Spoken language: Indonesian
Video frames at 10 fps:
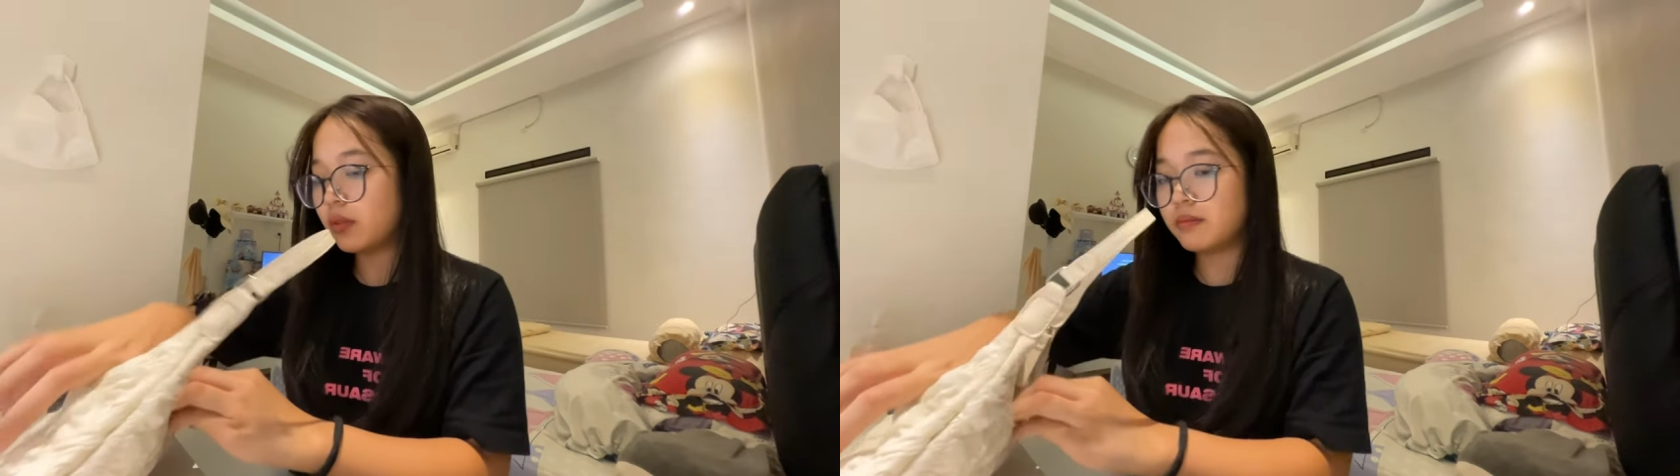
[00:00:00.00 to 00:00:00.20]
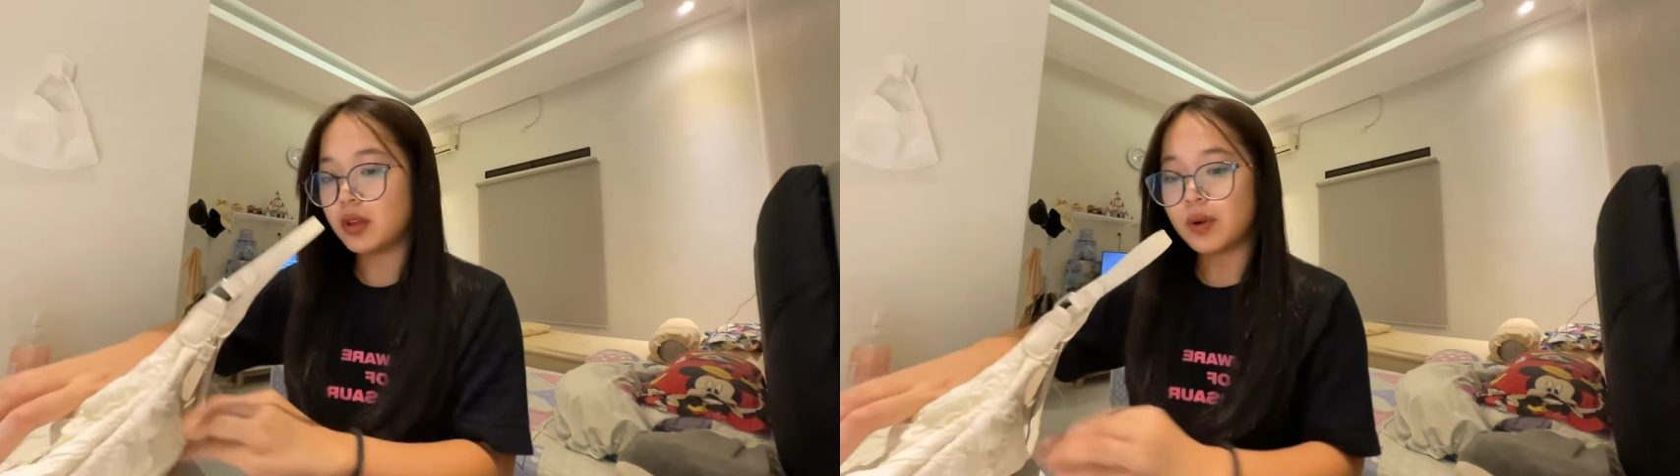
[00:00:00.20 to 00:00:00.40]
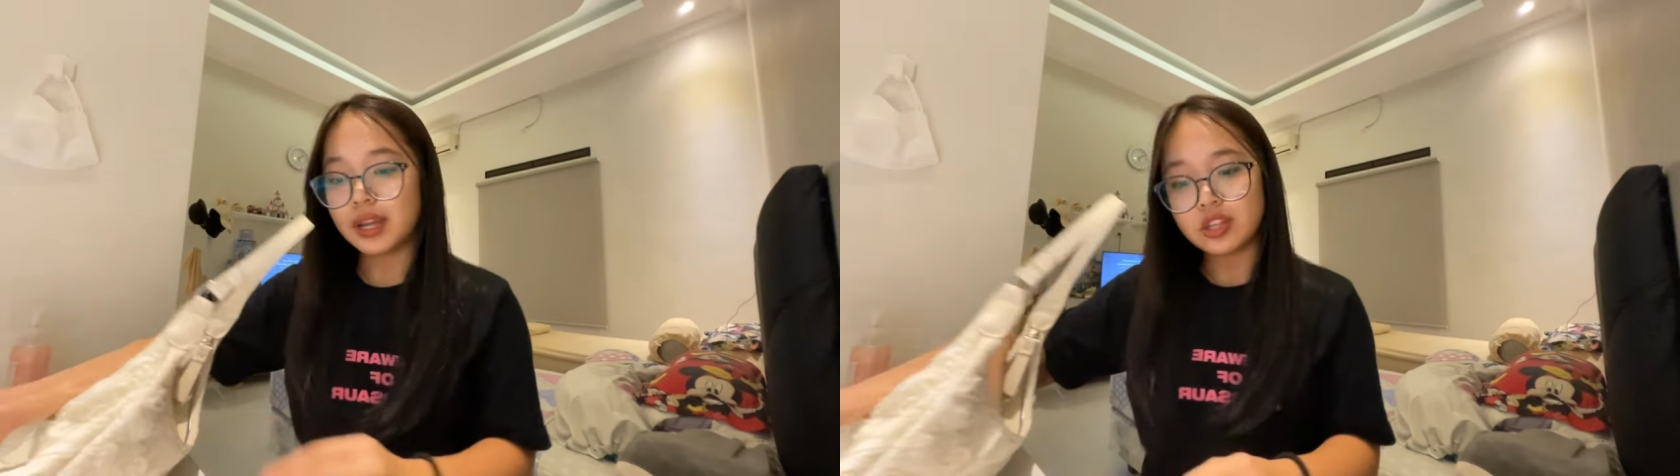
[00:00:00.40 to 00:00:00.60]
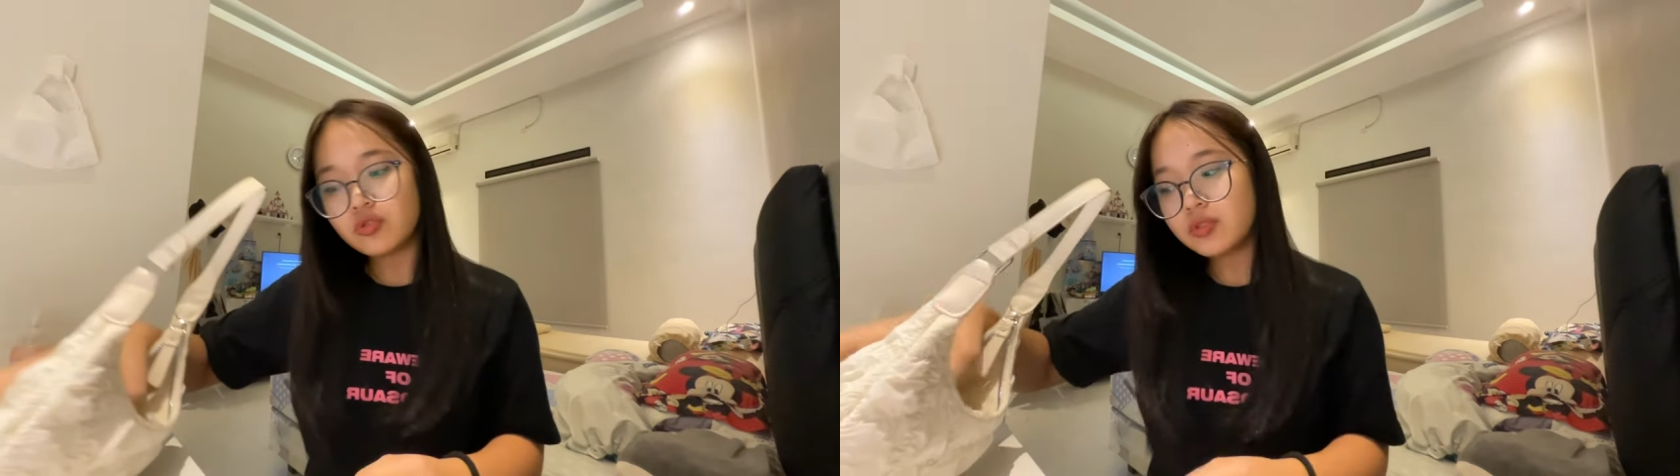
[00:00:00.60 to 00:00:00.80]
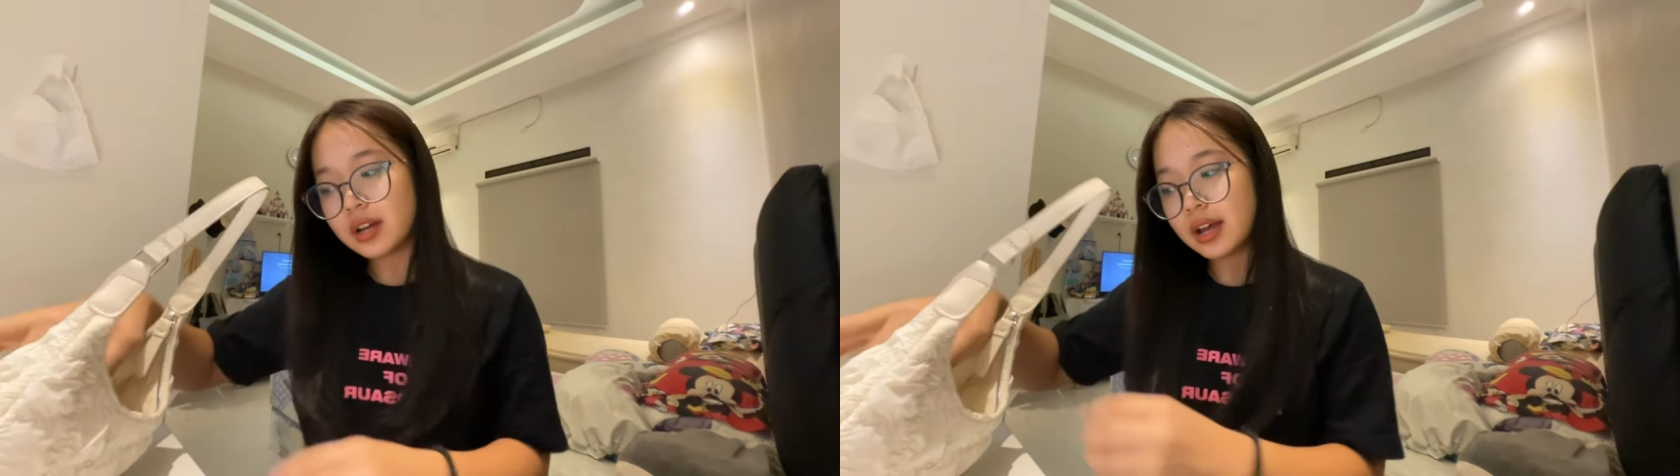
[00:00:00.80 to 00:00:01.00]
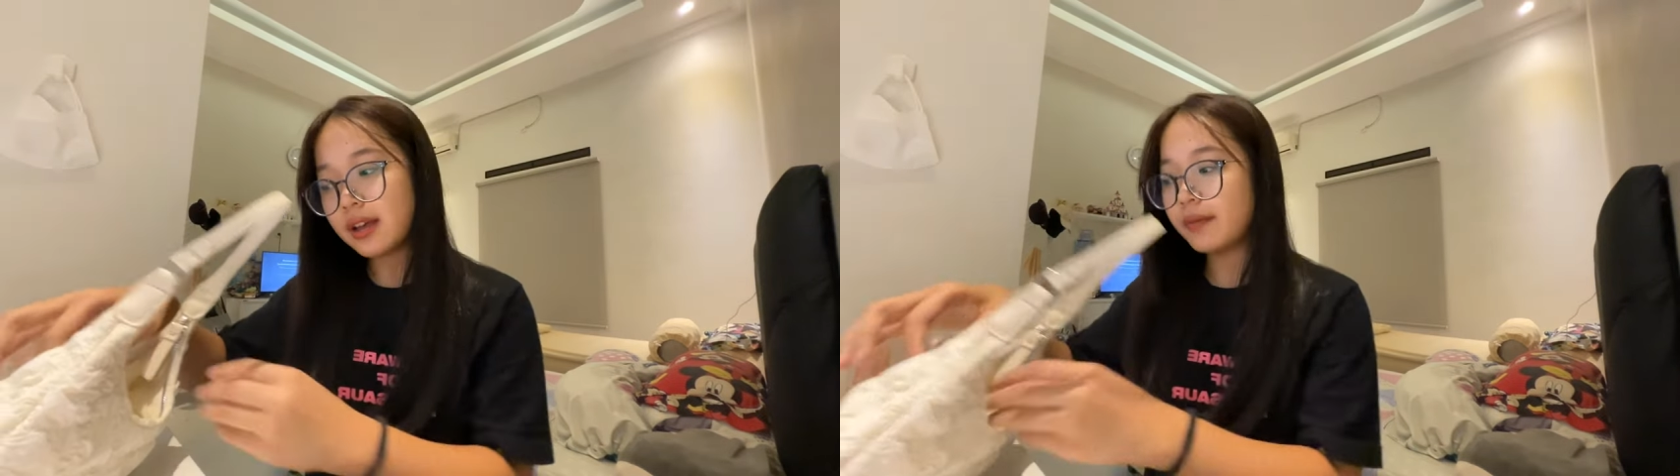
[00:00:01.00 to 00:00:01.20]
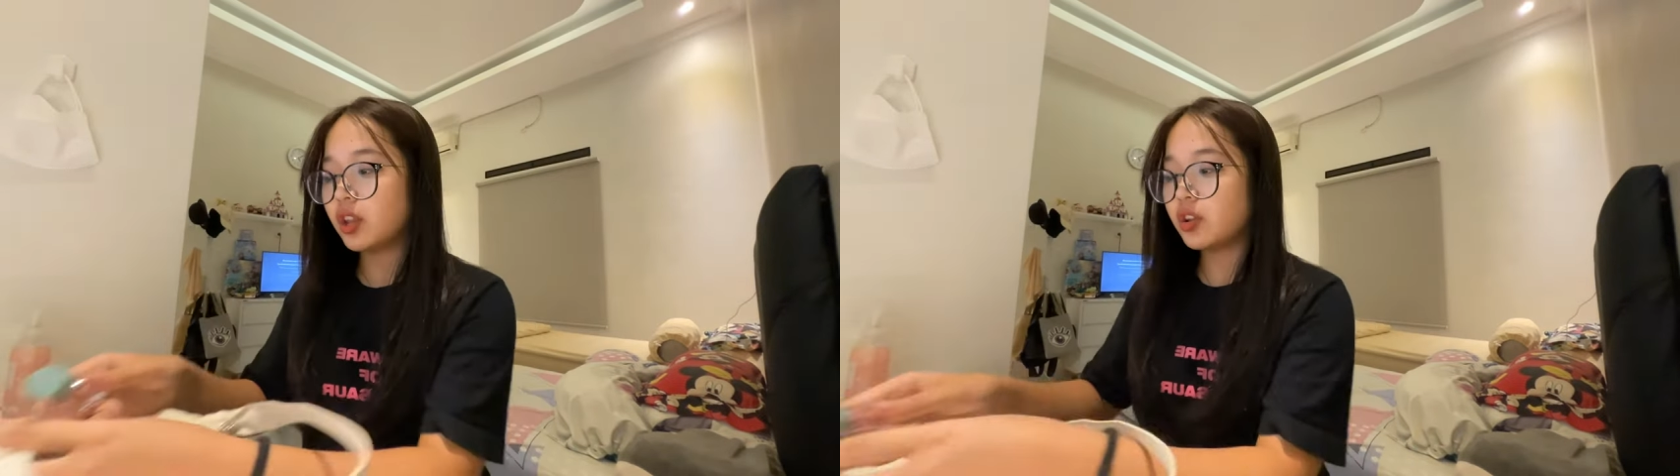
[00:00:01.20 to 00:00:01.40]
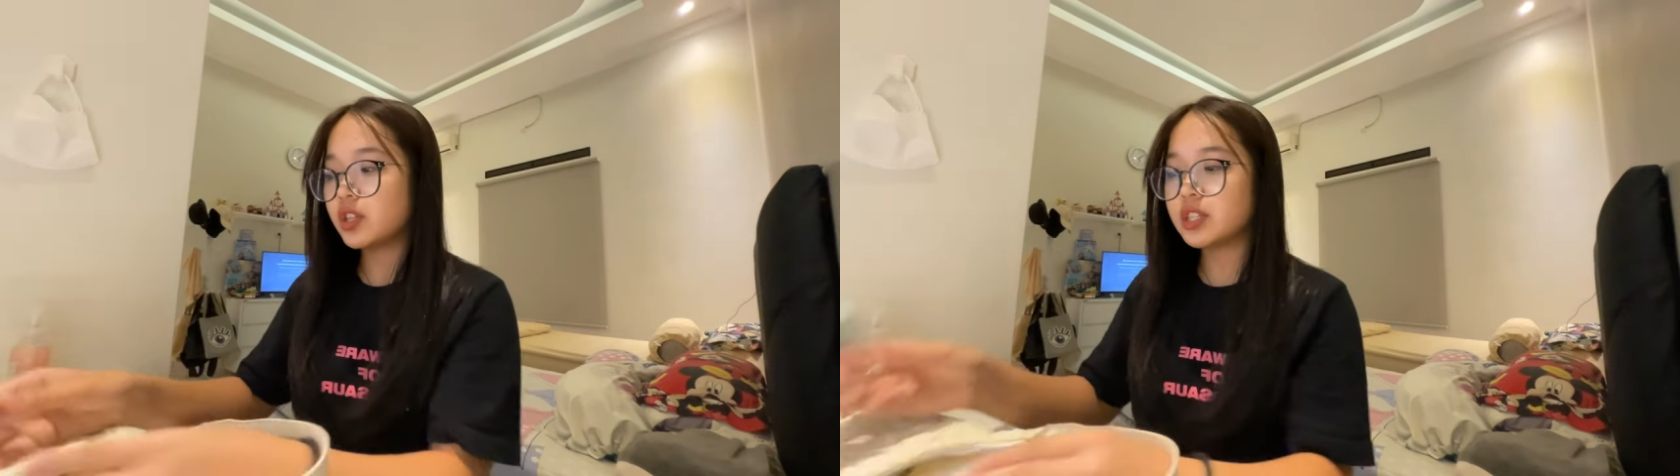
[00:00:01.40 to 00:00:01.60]
Biar wangi juga.
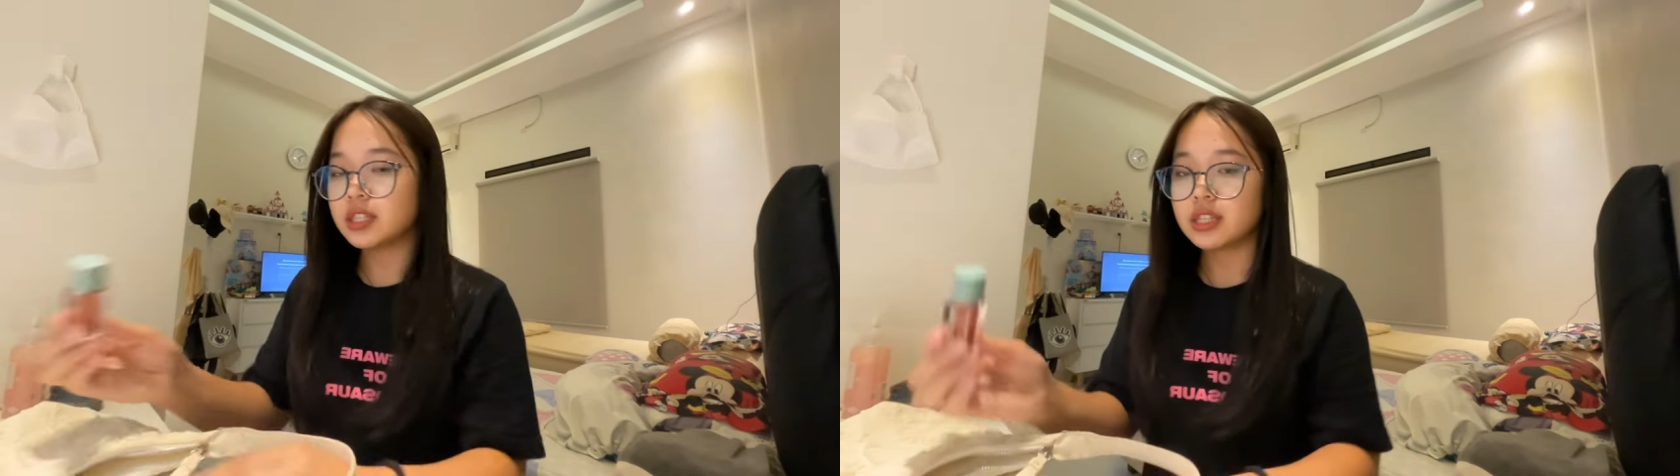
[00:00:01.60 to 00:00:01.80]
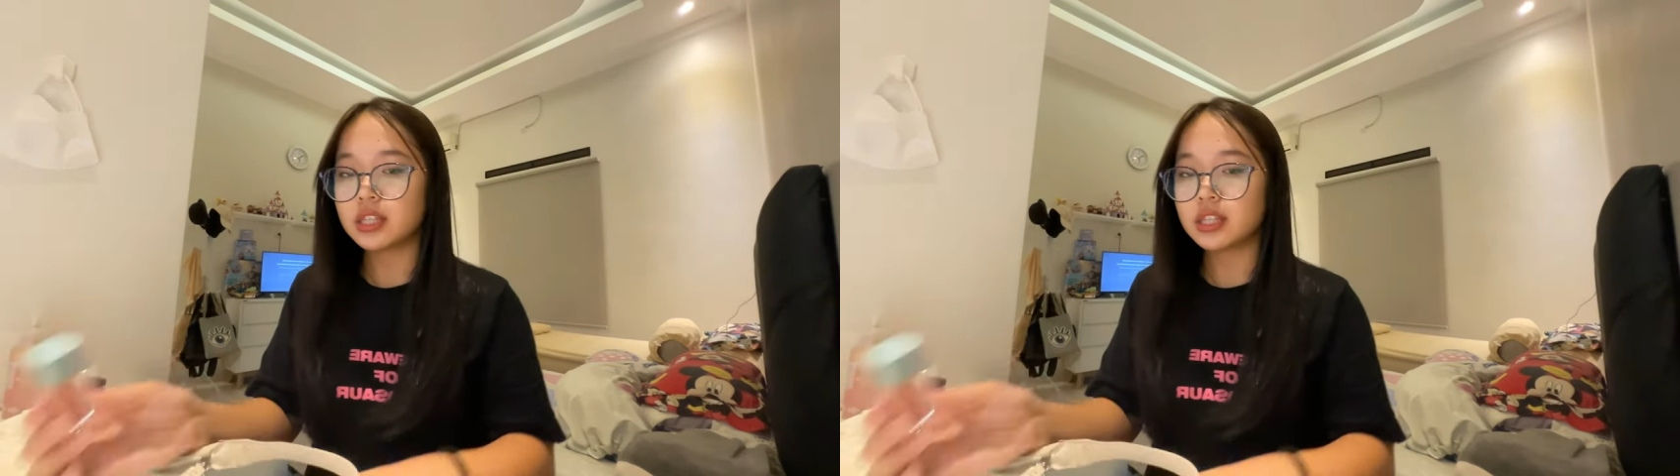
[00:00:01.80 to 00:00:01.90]
Terus